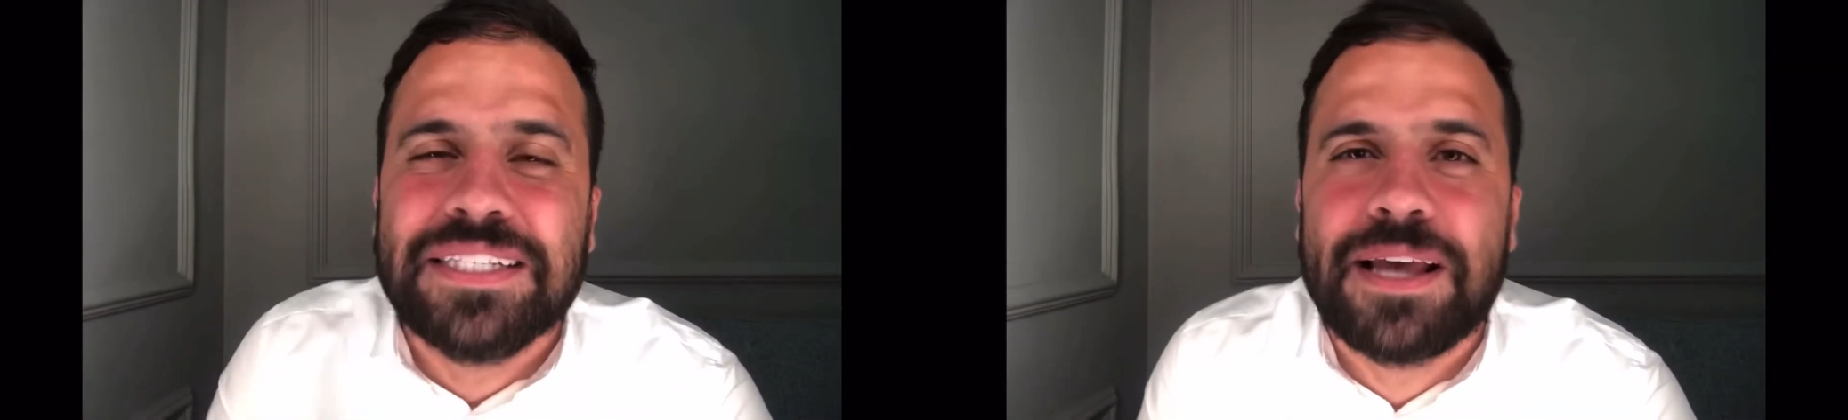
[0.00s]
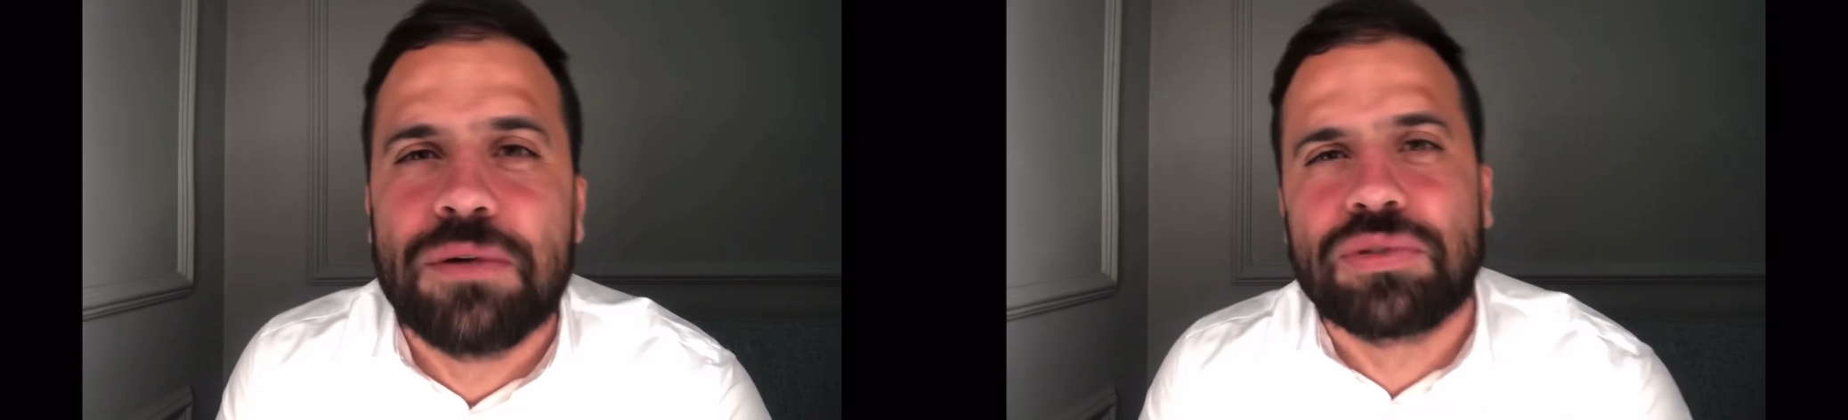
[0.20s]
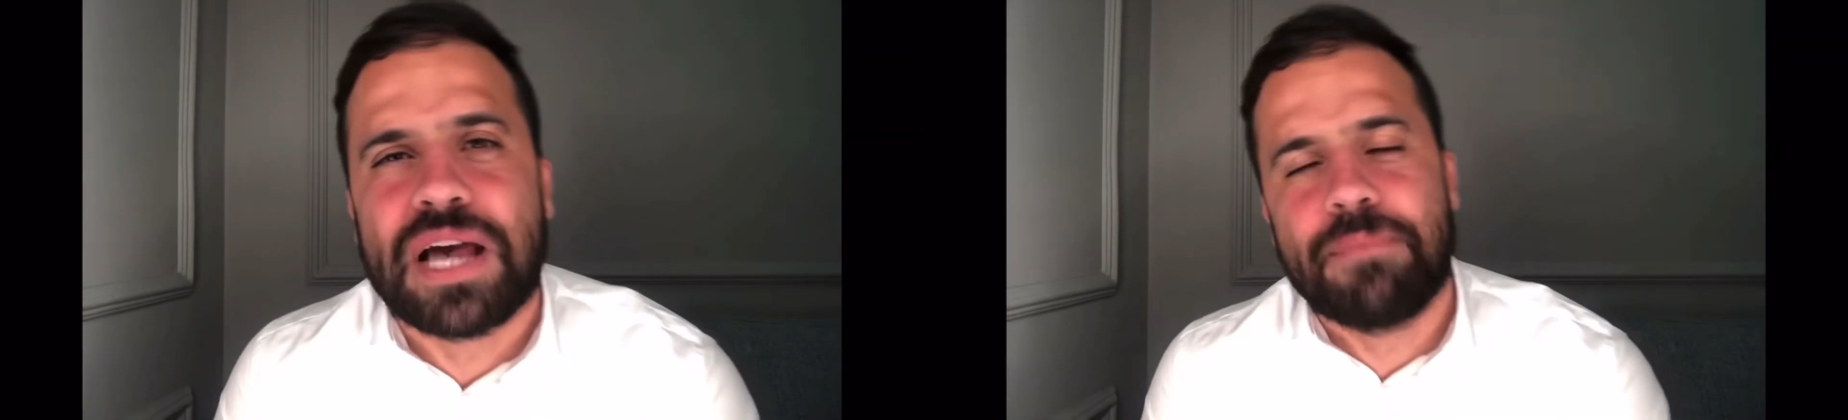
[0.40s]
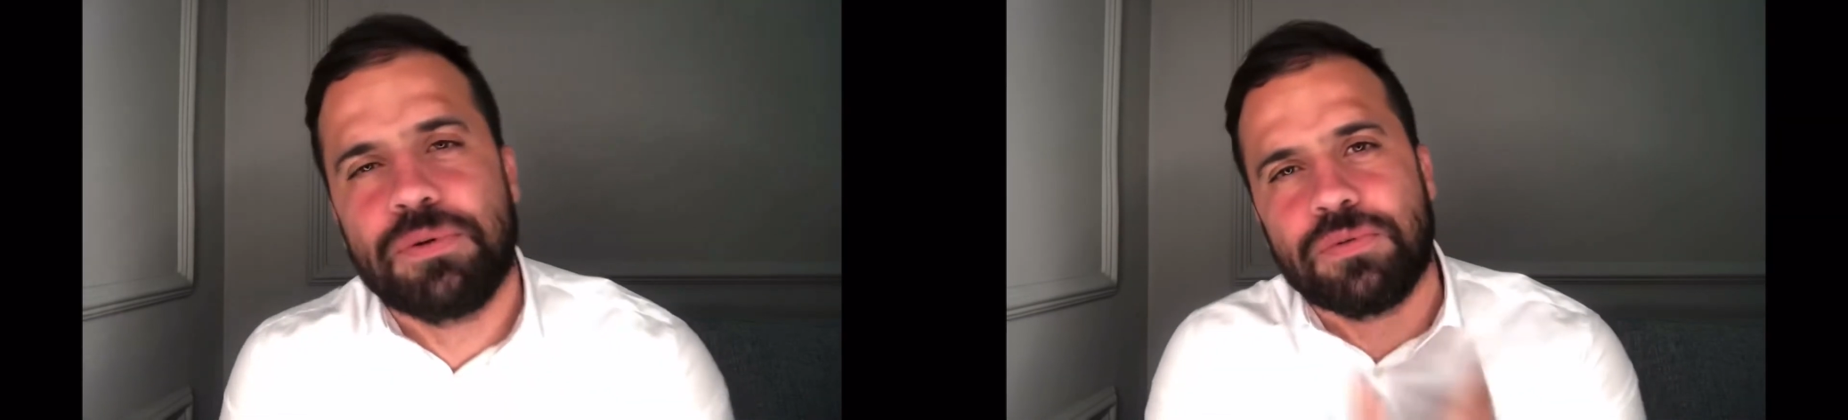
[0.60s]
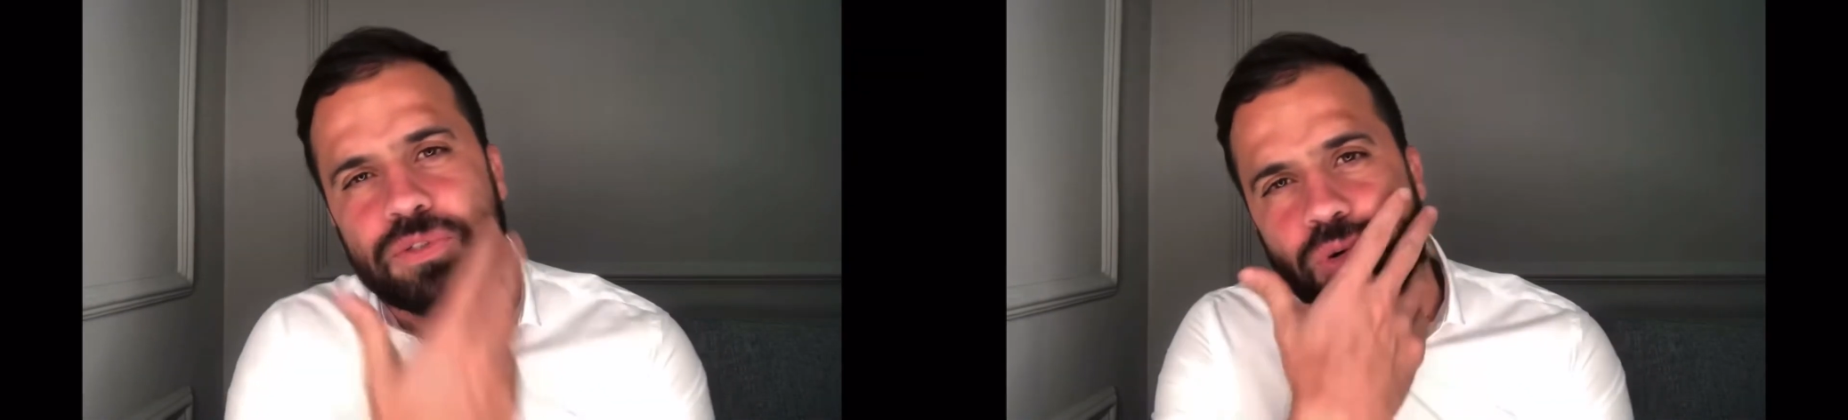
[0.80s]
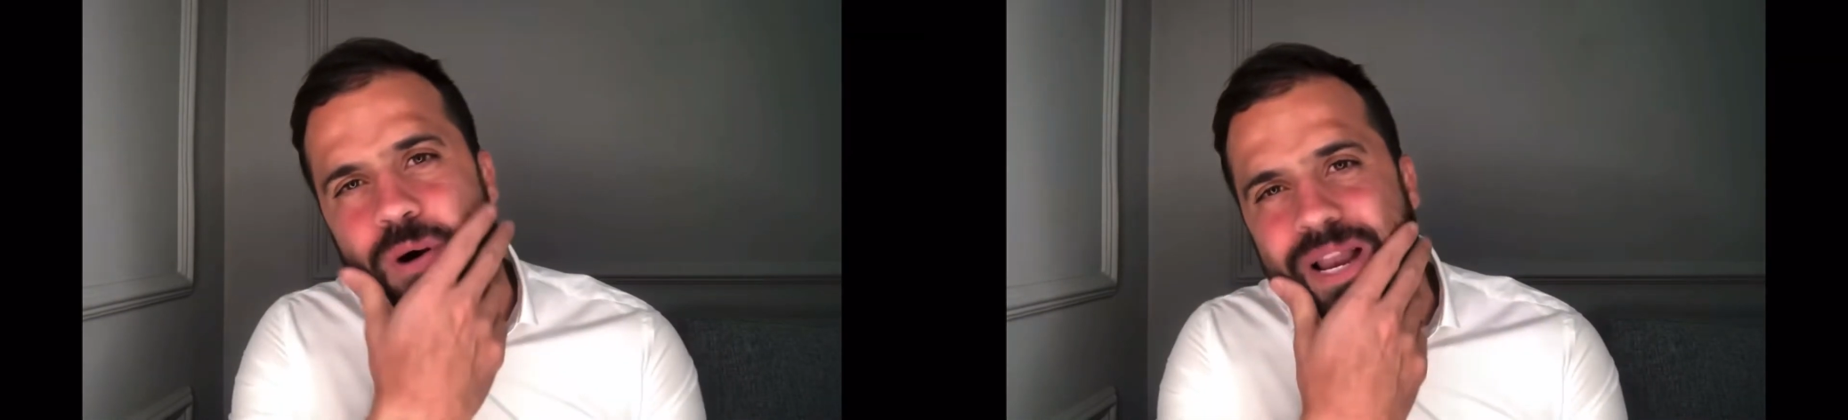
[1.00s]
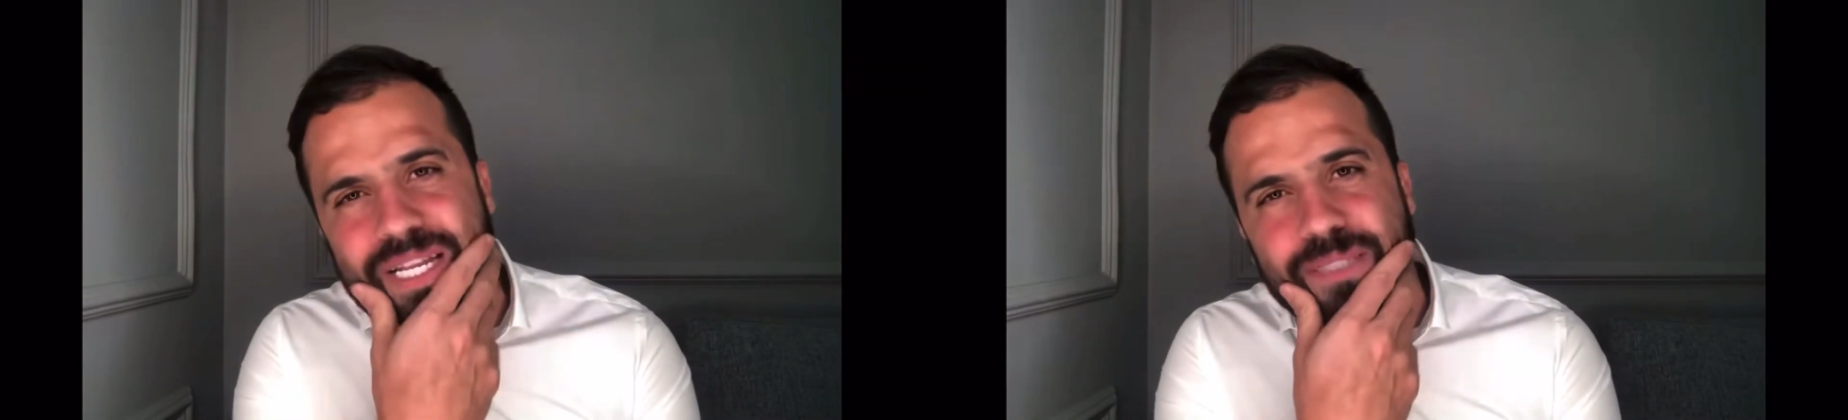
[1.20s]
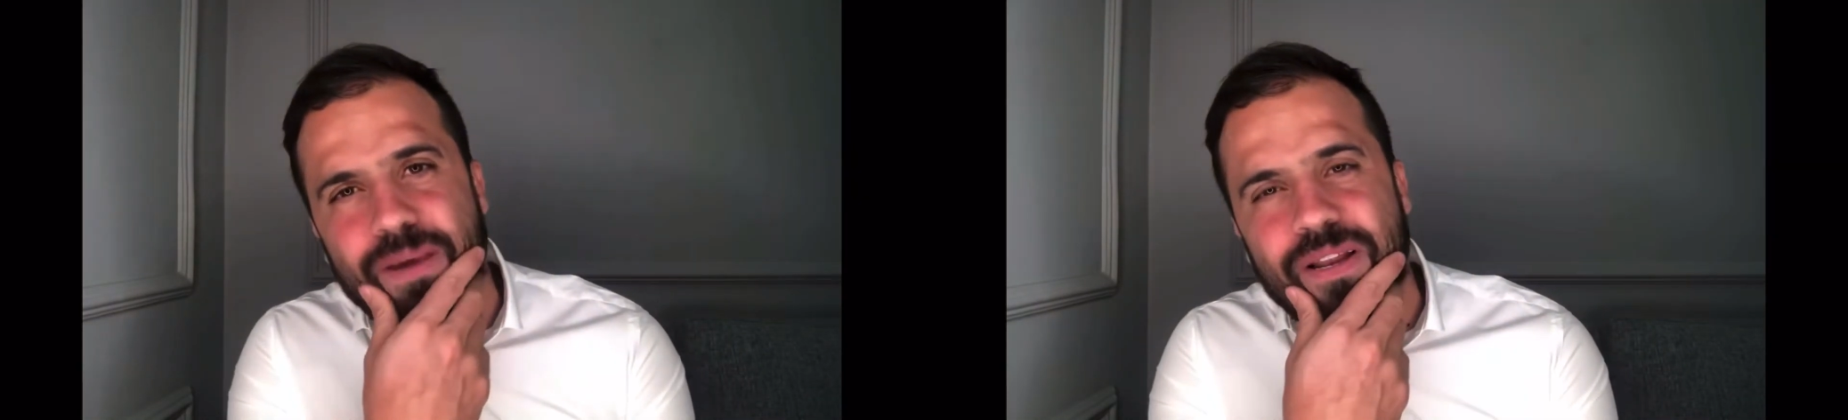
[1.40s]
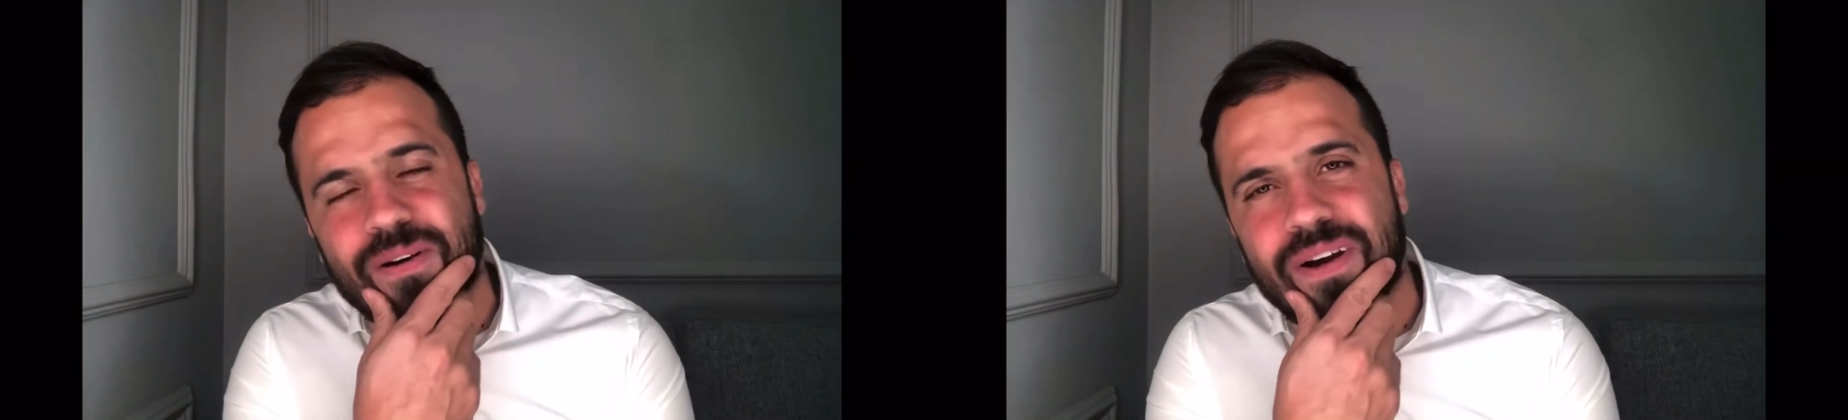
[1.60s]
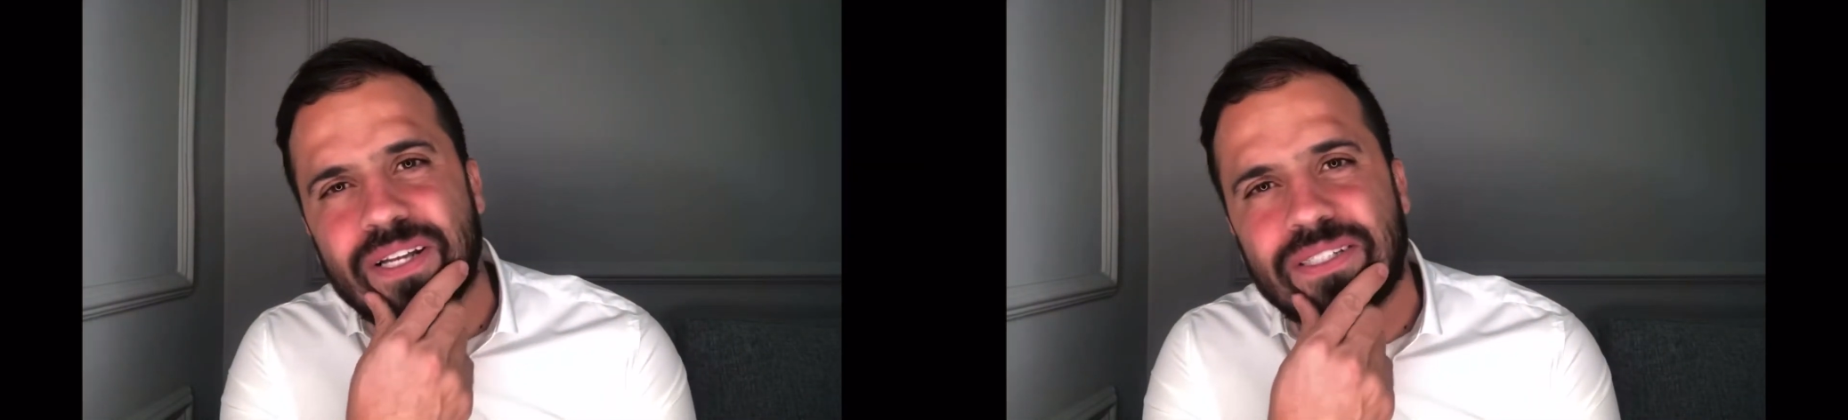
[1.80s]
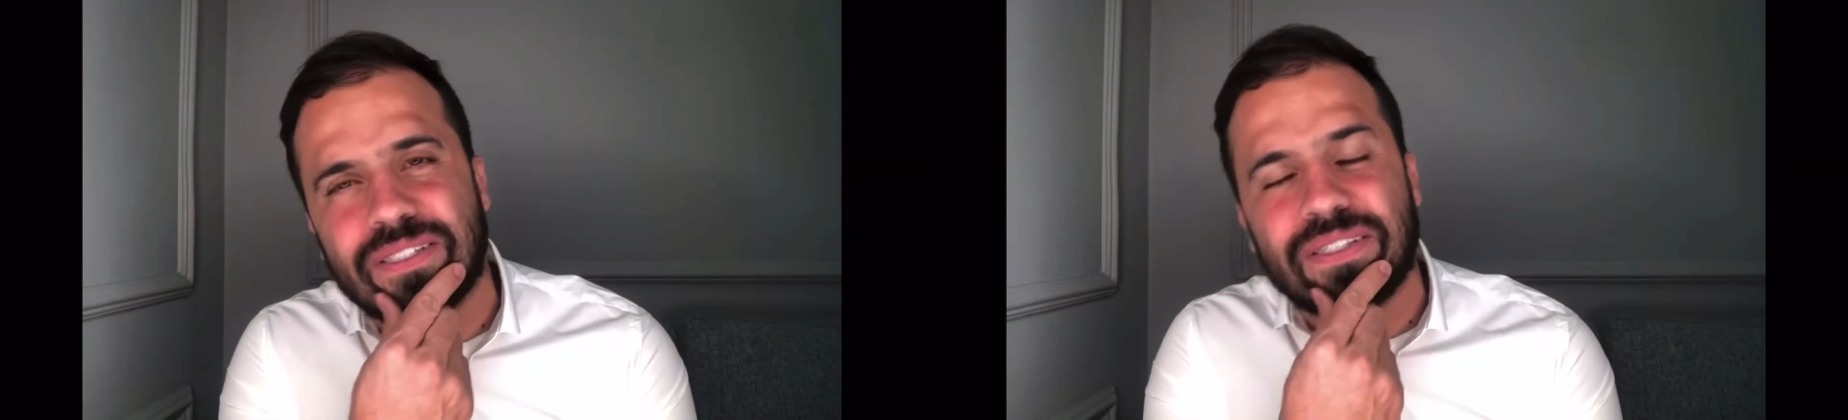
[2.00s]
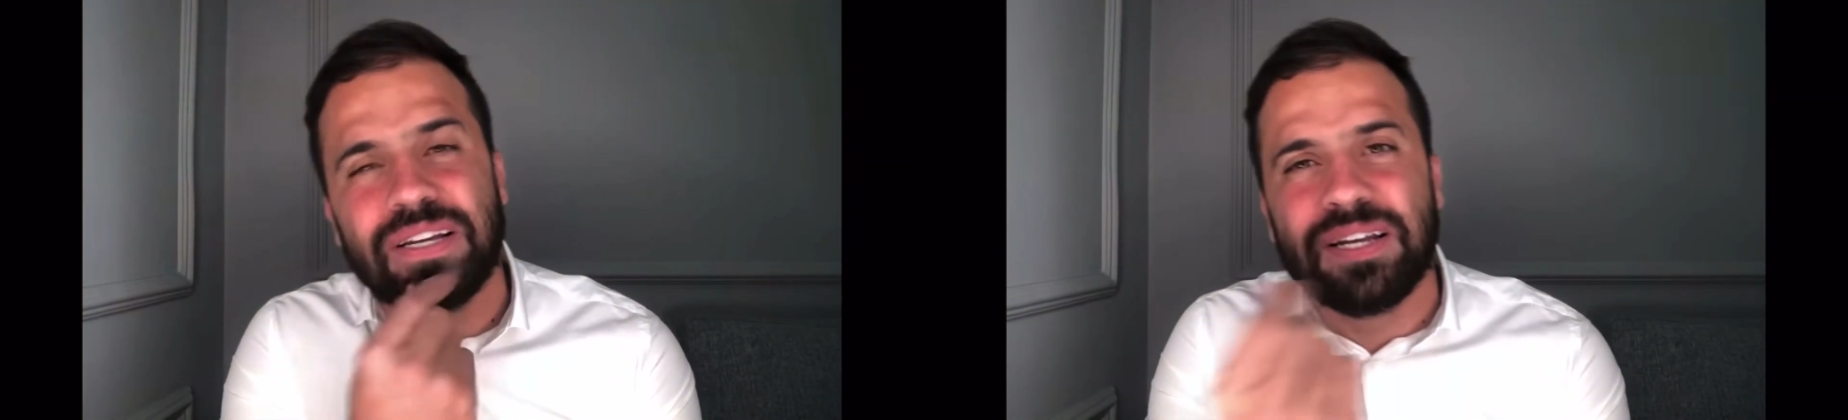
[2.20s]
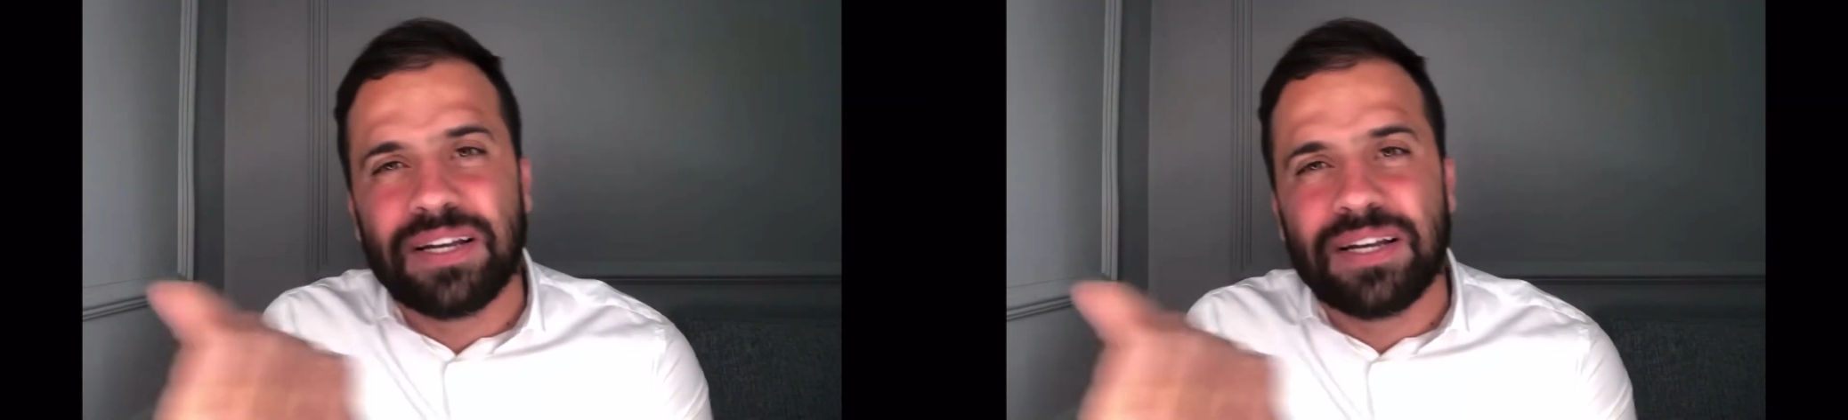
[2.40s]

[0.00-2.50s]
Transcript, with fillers: E aí o sábio escolhe as melhores,